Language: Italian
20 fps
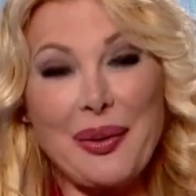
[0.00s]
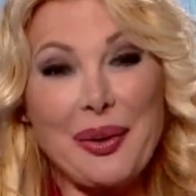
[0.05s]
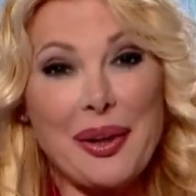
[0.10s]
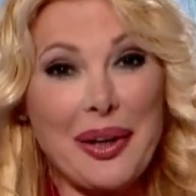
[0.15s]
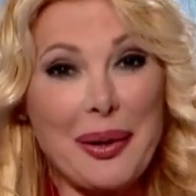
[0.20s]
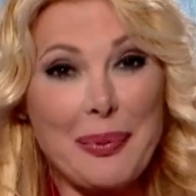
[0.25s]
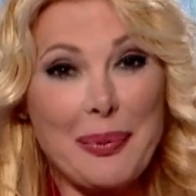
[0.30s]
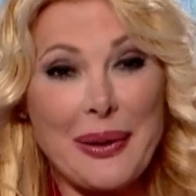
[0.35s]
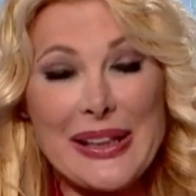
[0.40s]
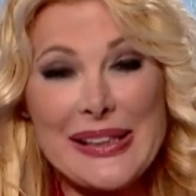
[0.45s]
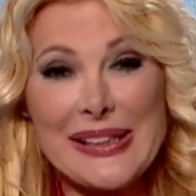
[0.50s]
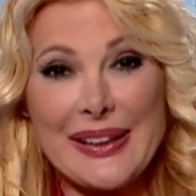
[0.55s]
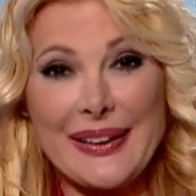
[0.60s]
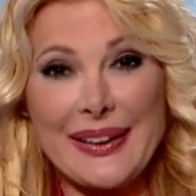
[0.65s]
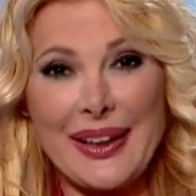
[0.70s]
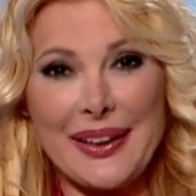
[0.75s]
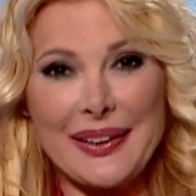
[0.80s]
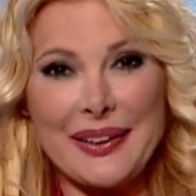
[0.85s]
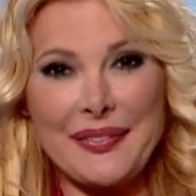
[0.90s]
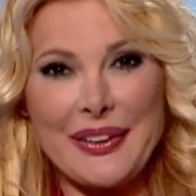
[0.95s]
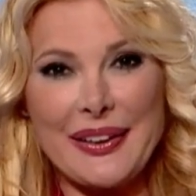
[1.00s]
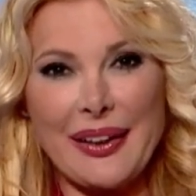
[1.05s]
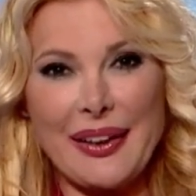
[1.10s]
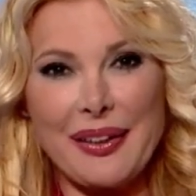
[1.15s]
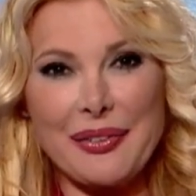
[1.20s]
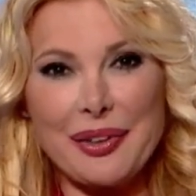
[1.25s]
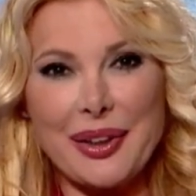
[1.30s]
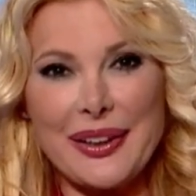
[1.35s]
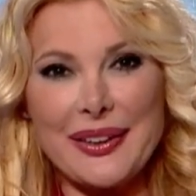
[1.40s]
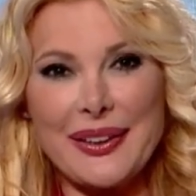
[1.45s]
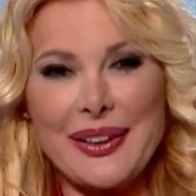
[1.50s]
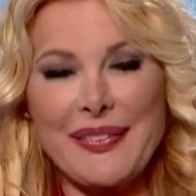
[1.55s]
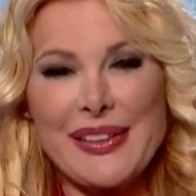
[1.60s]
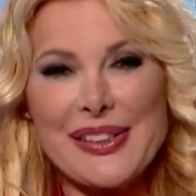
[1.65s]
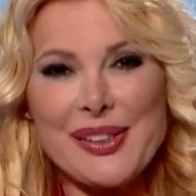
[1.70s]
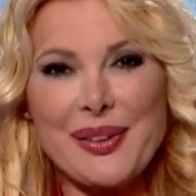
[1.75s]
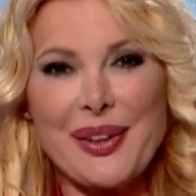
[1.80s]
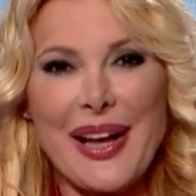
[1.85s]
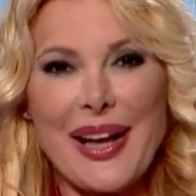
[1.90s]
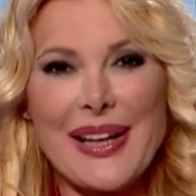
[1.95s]
Con la ripresa delle attività lavorative e
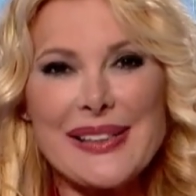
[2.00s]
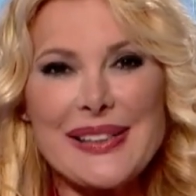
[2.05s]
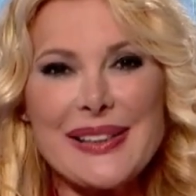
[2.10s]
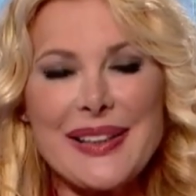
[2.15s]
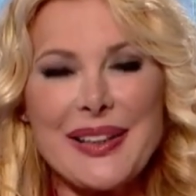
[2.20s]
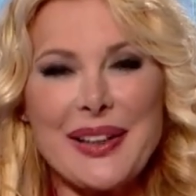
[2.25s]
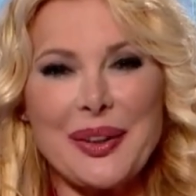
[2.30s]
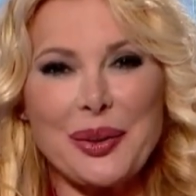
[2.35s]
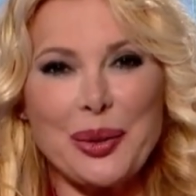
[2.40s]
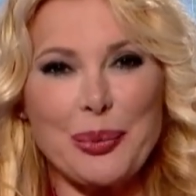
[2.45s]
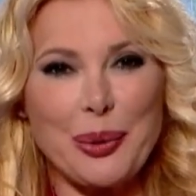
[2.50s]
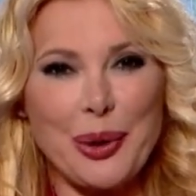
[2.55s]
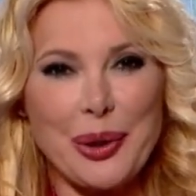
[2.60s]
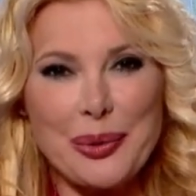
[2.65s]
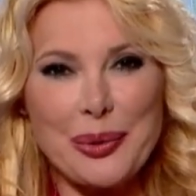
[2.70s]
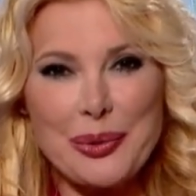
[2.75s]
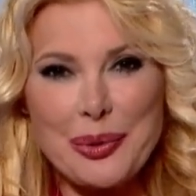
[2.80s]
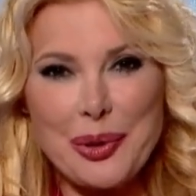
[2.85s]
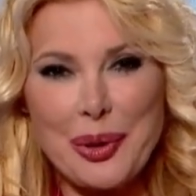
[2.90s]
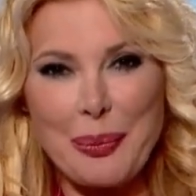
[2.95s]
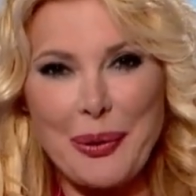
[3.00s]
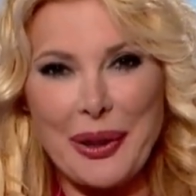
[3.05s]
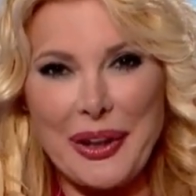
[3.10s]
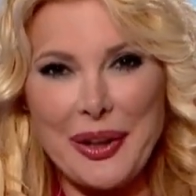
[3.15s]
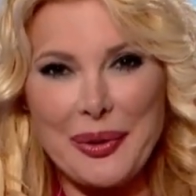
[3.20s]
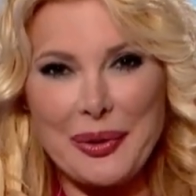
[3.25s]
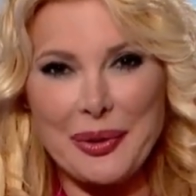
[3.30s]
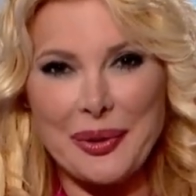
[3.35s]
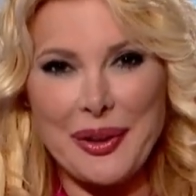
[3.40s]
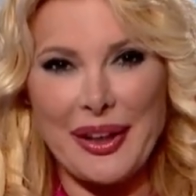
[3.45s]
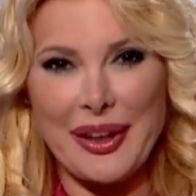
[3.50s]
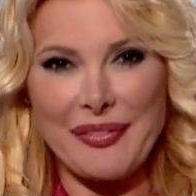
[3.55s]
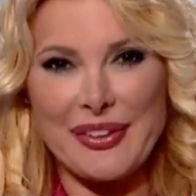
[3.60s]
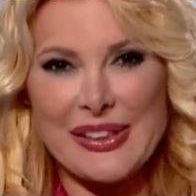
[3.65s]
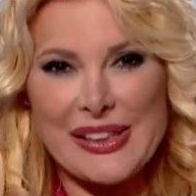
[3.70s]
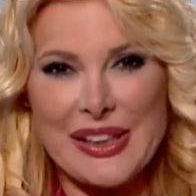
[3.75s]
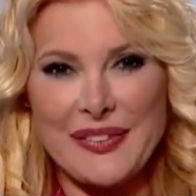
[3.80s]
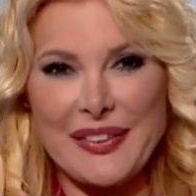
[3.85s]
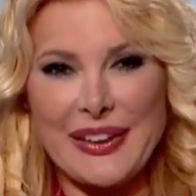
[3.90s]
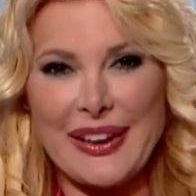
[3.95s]
scolastiche dopo il lungo periodo delle
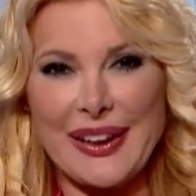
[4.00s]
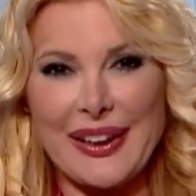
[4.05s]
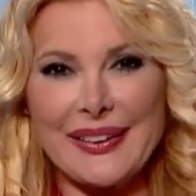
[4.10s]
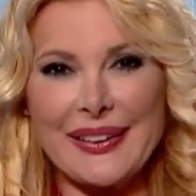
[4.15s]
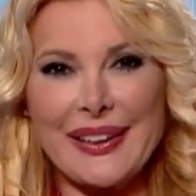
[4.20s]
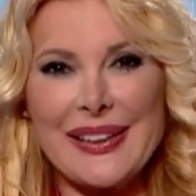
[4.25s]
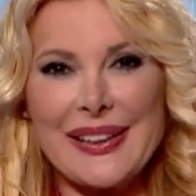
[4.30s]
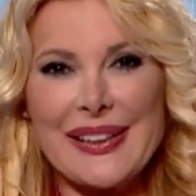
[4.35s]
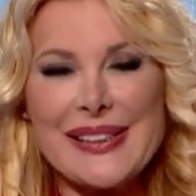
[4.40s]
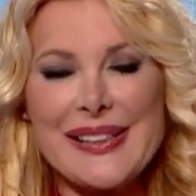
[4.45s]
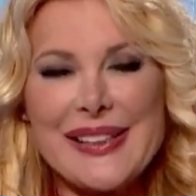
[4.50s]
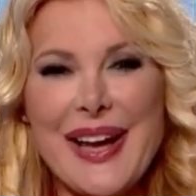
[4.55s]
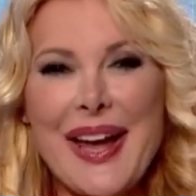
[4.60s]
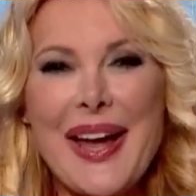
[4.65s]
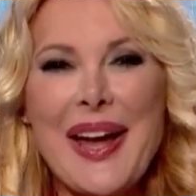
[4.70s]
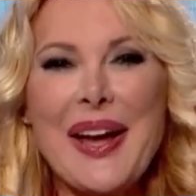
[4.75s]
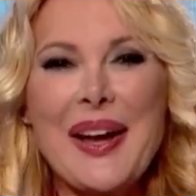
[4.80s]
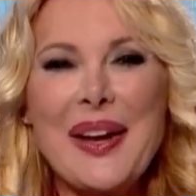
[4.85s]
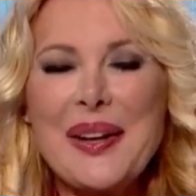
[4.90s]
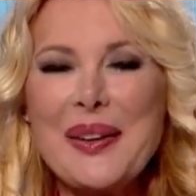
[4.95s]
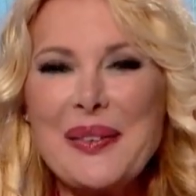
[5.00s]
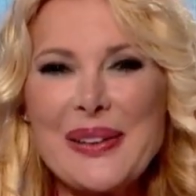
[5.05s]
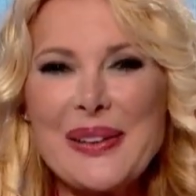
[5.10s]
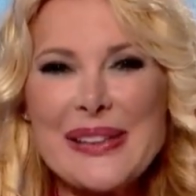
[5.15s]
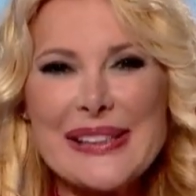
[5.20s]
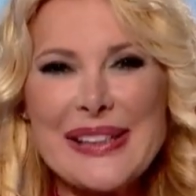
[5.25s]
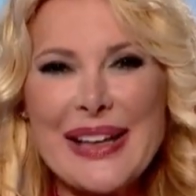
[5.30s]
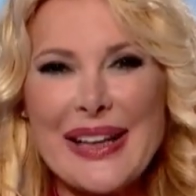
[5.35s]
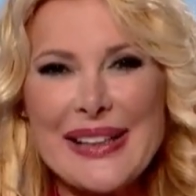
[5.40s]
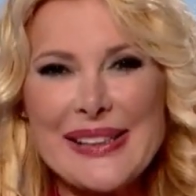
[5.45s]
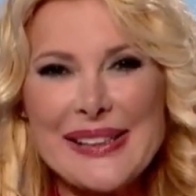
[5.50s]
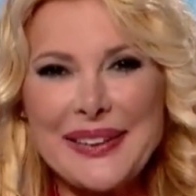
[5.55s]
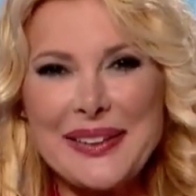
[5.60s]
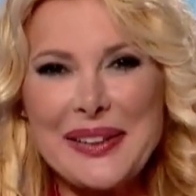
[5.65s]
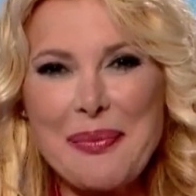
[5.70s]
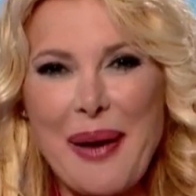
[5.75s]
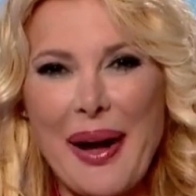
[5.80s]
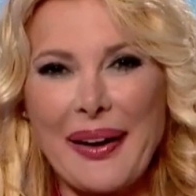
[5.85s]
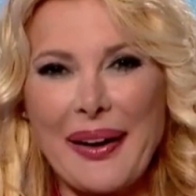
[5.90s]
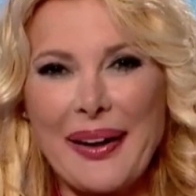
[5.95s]
festività natalizie, in questa
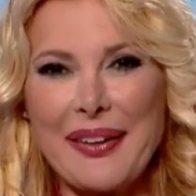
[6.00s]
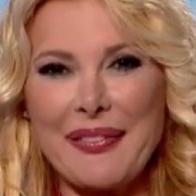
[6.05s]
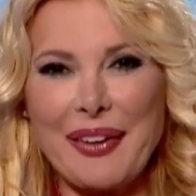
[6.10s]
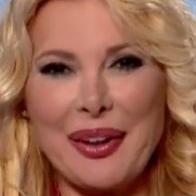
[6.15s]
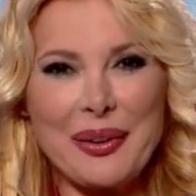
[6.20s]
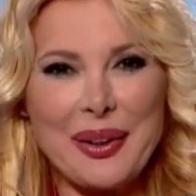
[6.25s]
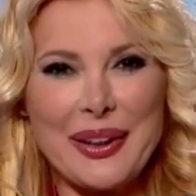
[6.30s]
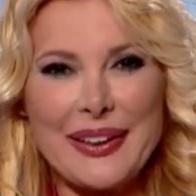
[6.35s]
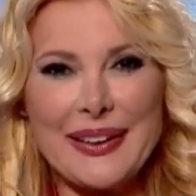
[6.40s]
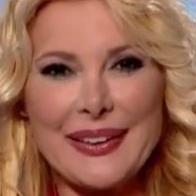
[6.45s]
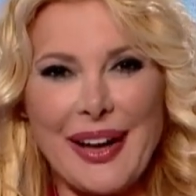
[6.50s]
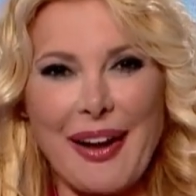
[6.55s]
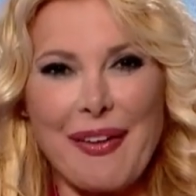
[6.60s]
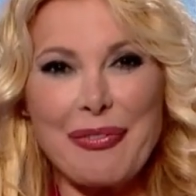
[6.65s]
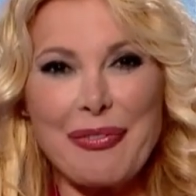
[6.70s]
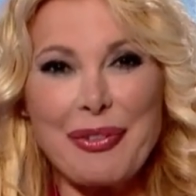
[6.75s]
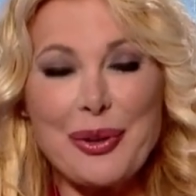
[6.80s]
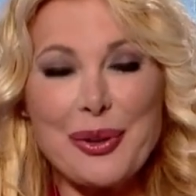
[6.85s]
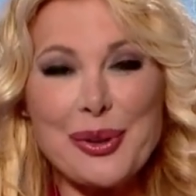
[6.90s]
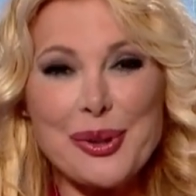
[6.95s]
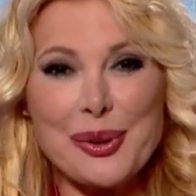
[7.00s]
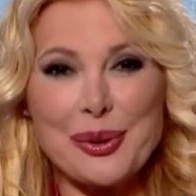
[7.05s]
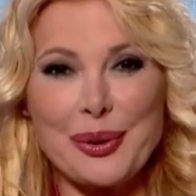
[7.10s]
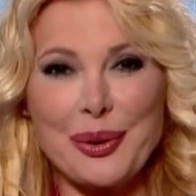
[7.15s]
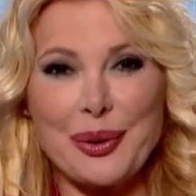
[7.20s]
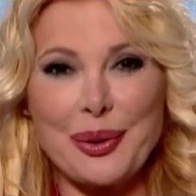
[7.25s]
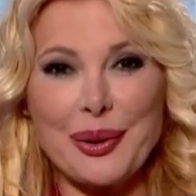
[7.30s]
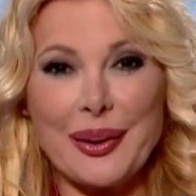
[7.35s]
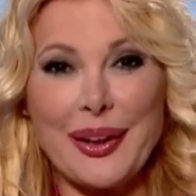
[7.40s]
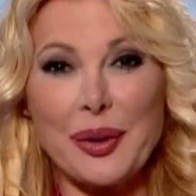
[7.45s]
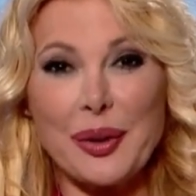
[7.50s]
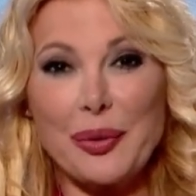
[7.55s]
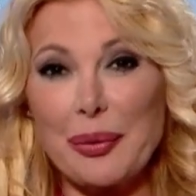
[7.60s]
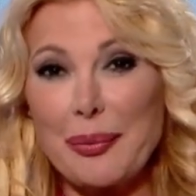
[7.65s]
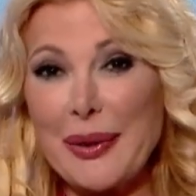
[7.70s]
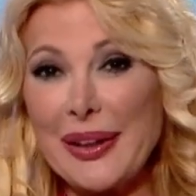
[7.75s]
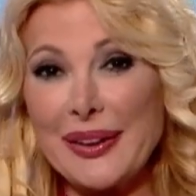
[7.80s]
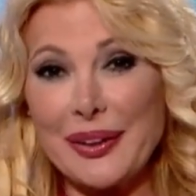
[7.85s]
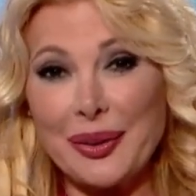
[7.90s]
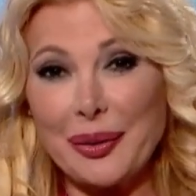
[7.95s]
settimana i valori di traffico sono
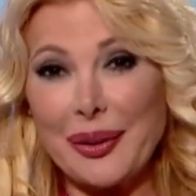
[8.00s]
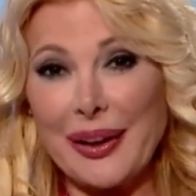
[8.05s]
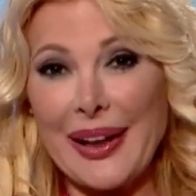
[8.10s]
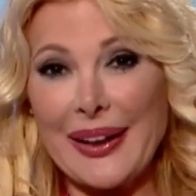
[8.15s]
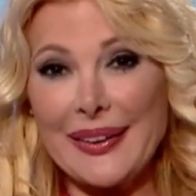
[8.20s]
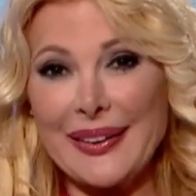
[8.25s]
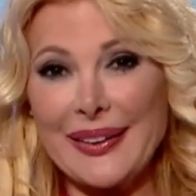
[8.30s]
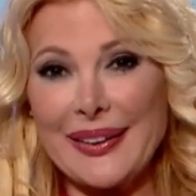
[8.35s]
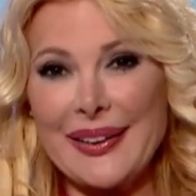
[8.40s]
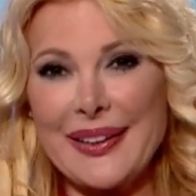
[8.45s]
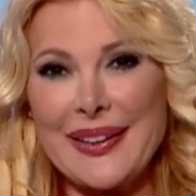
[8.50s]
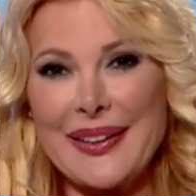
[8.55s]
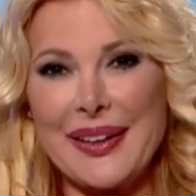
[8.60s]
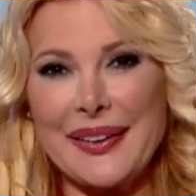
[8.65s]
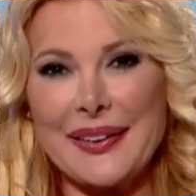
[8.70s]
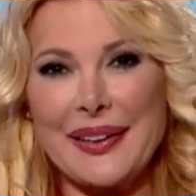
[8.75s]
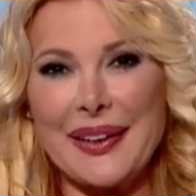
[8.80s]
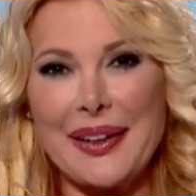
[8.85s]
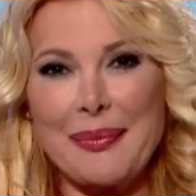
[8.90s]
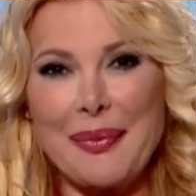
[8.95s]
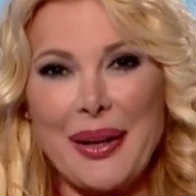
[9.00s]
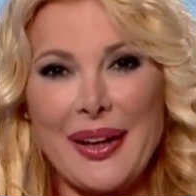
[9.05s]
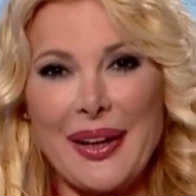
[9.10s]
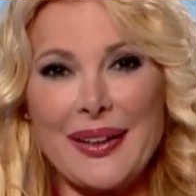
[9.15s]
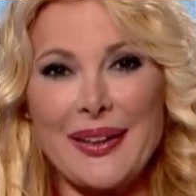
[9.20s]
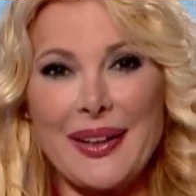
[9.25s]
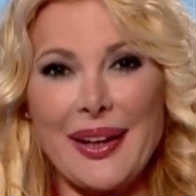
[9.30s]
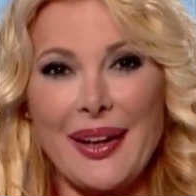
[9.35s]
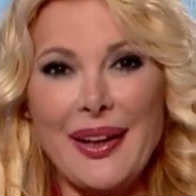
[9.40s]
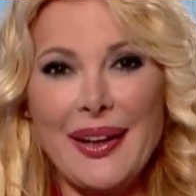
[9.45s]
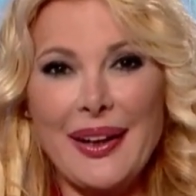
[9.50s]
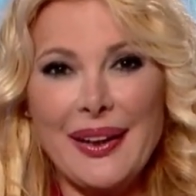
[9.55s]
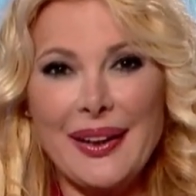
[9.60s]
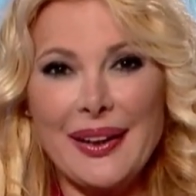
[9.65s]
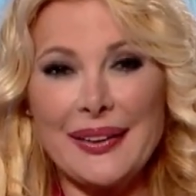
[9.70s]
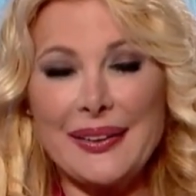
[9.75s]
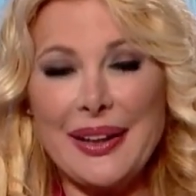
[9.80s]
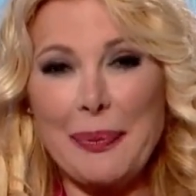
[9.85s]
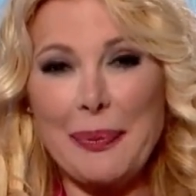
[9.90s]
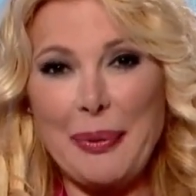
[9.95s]
gradualmente tornati in linea delle medie
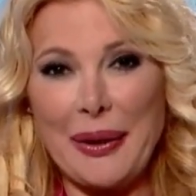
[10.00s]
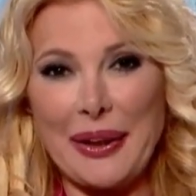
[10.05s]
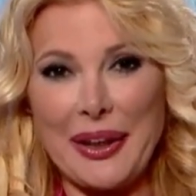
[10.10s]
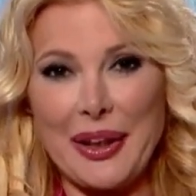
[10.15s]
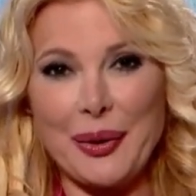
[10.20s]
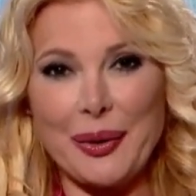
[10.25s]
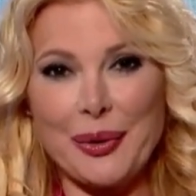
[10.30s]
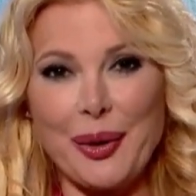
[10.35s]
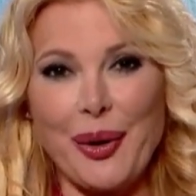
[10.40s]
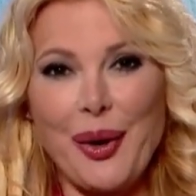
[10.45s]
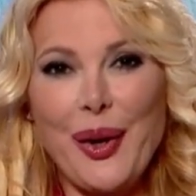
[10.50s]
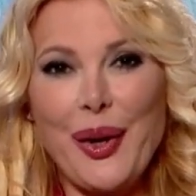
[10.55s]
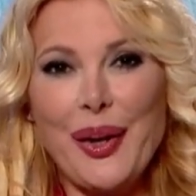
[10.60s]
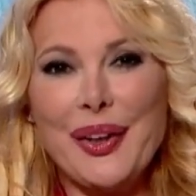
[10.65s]
del periodo.